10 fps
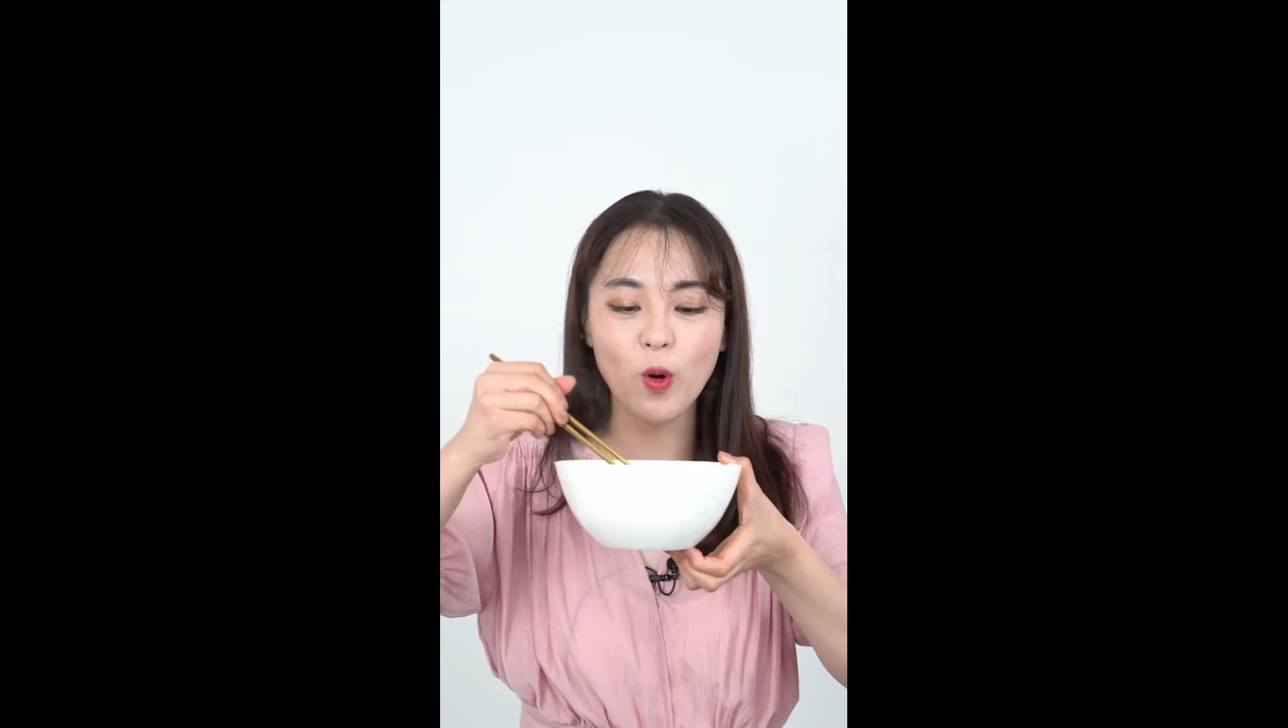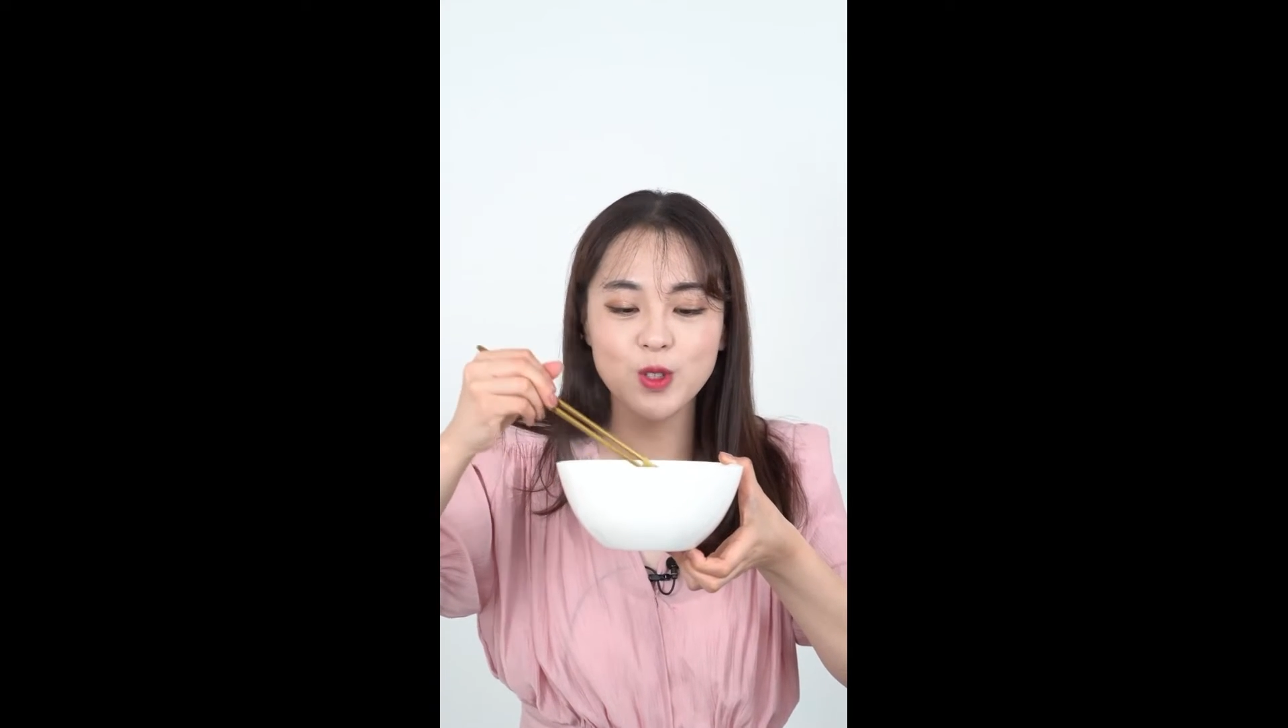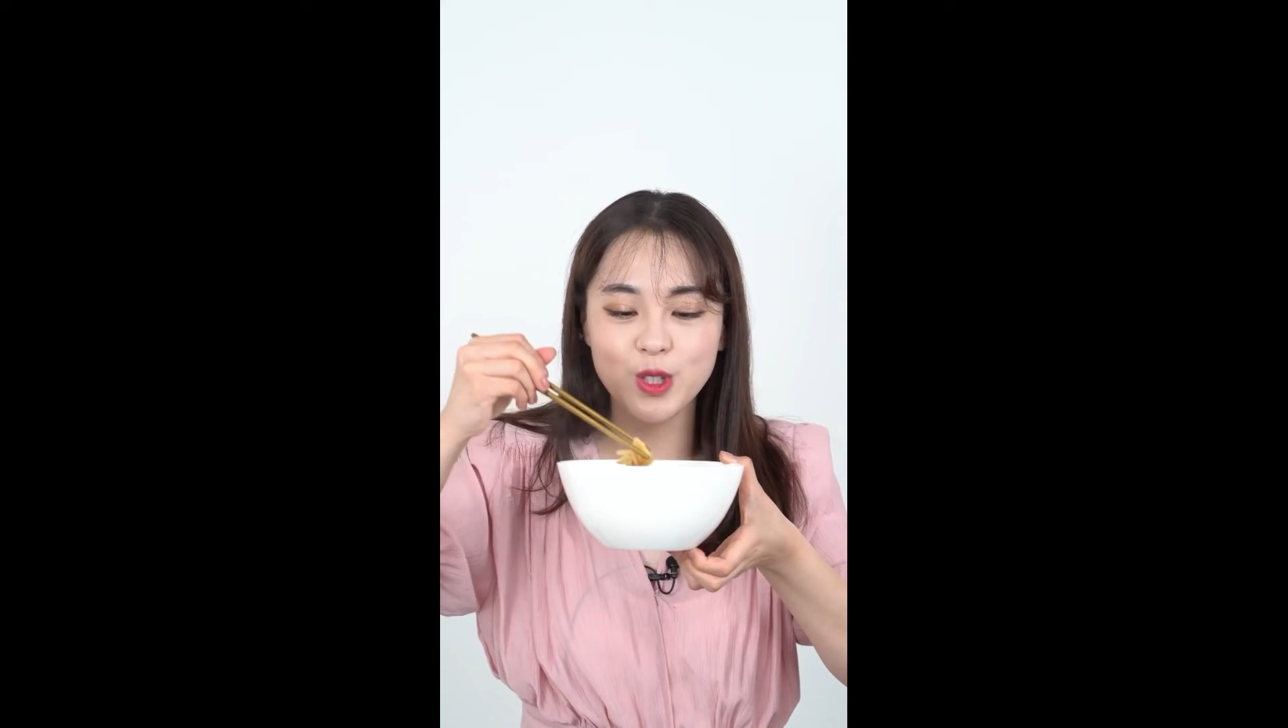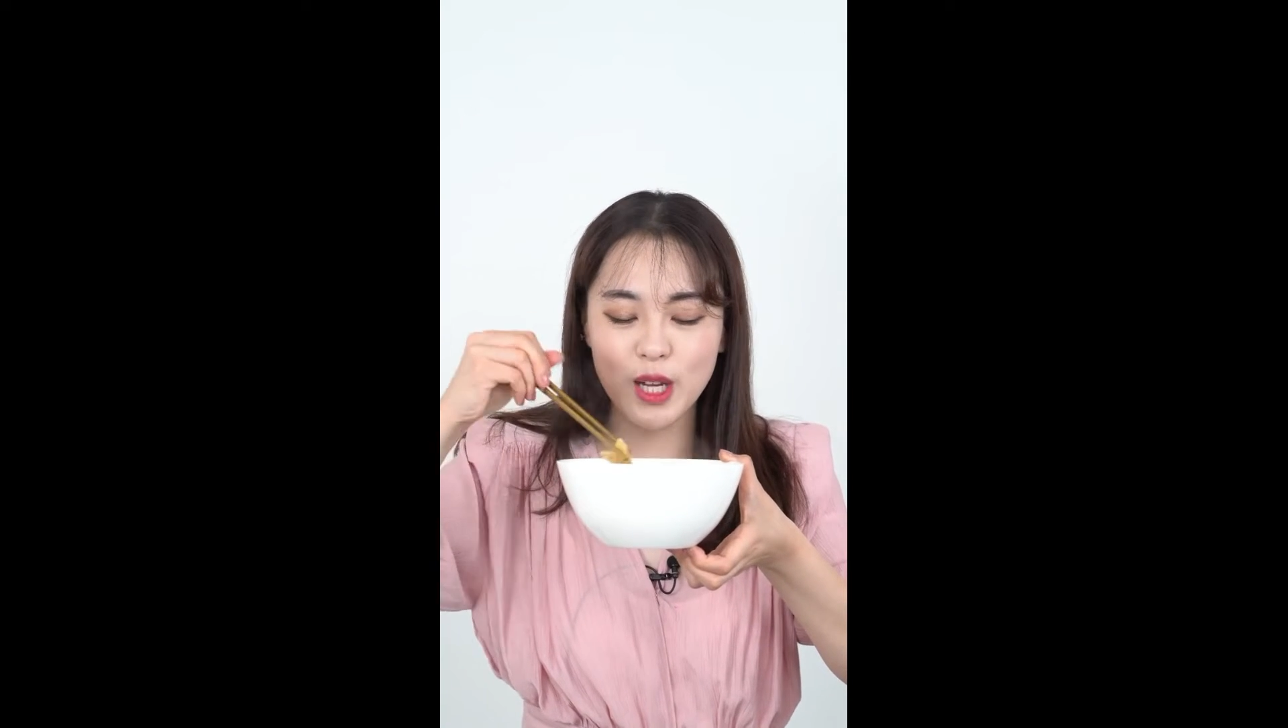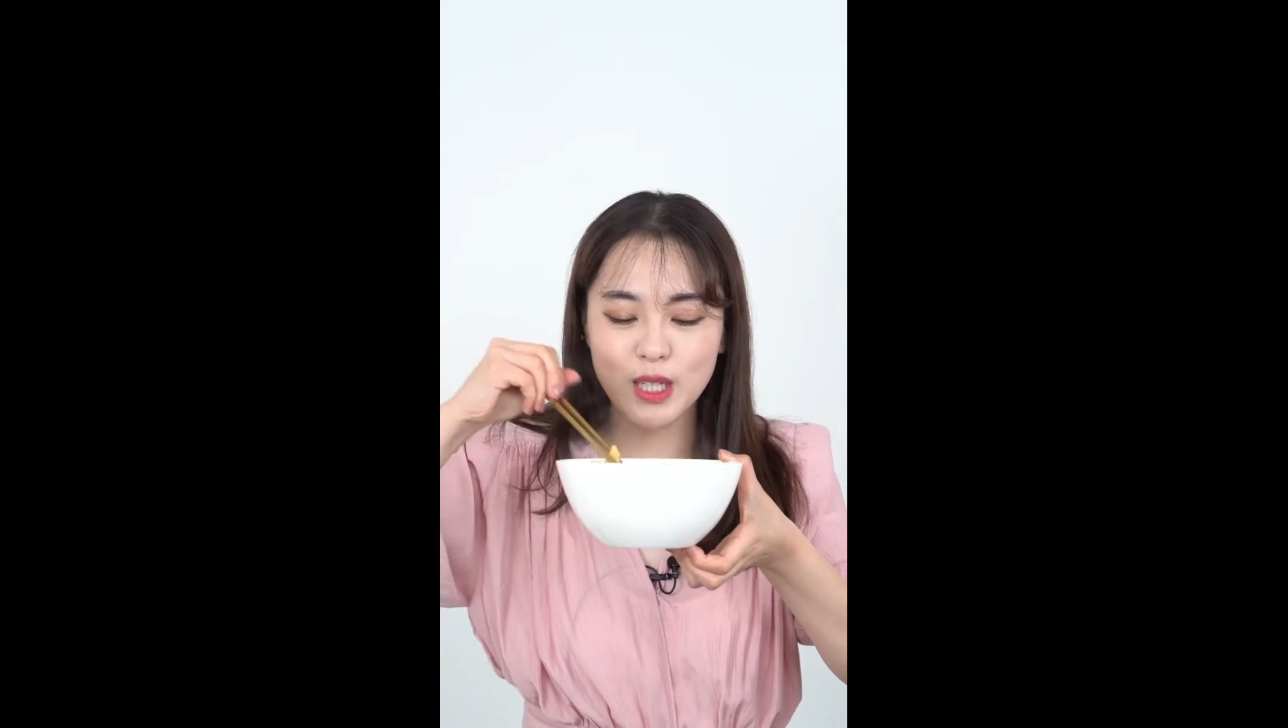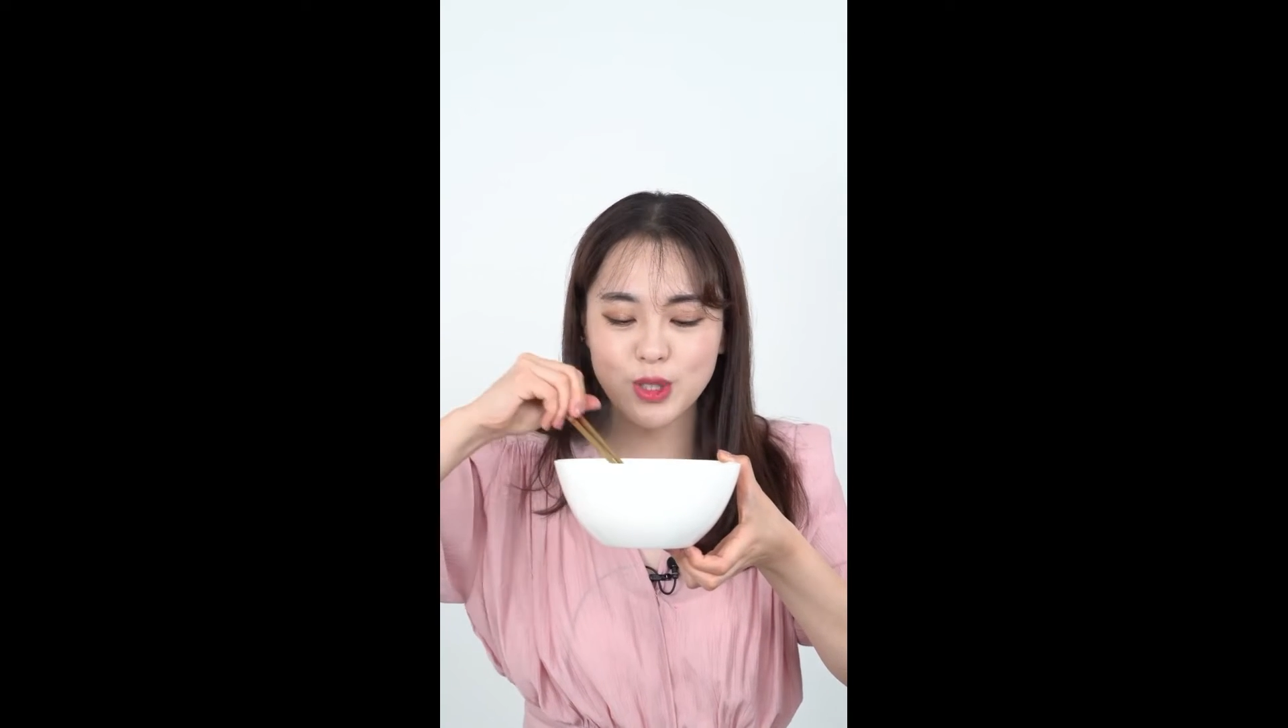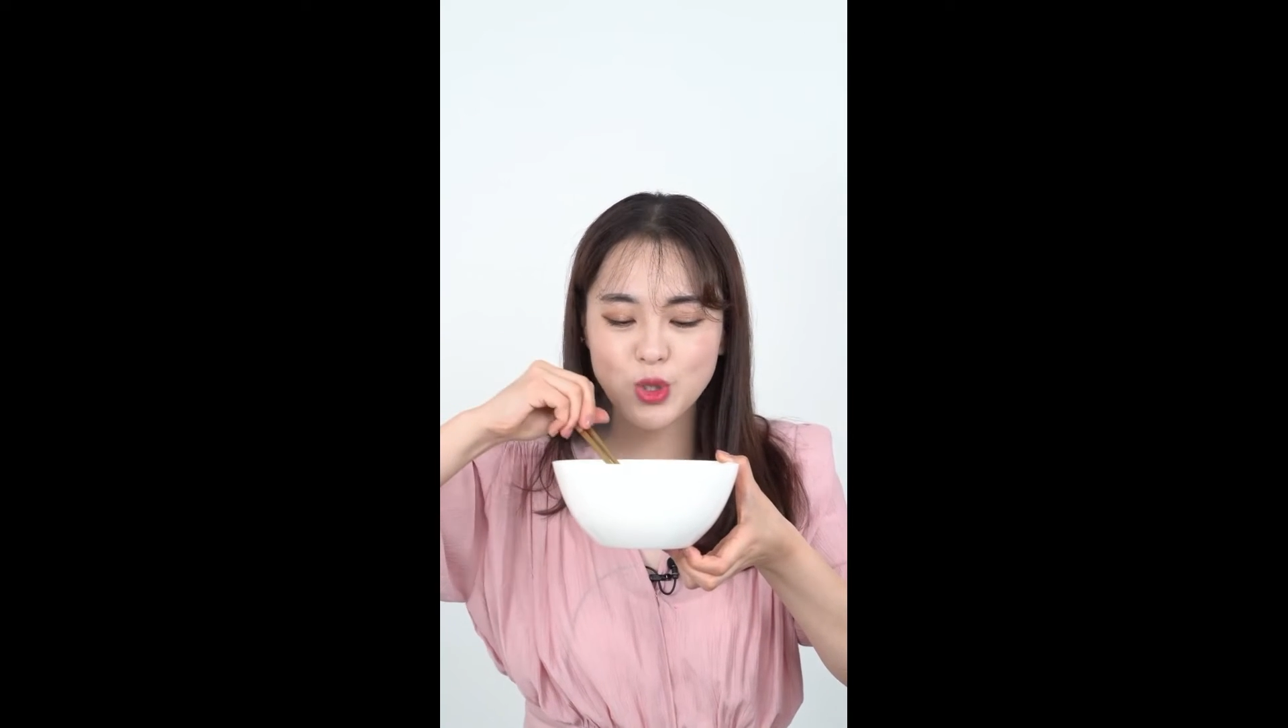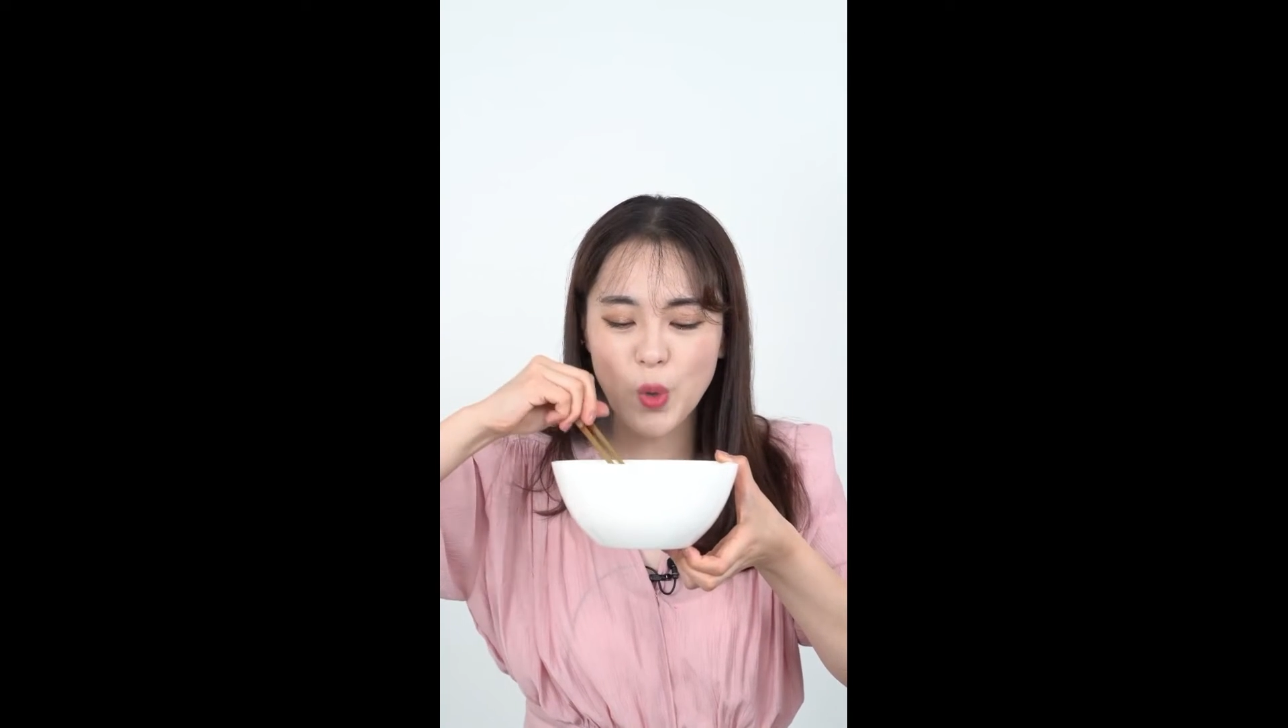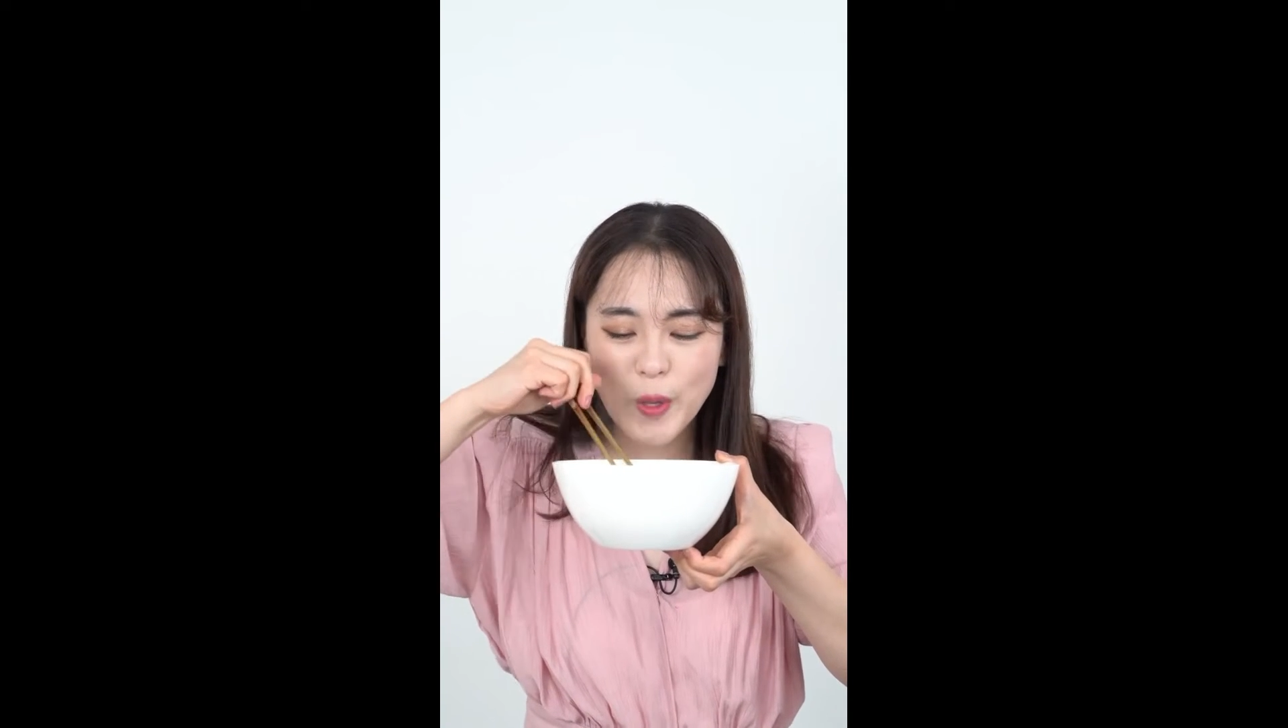먹었을 때 그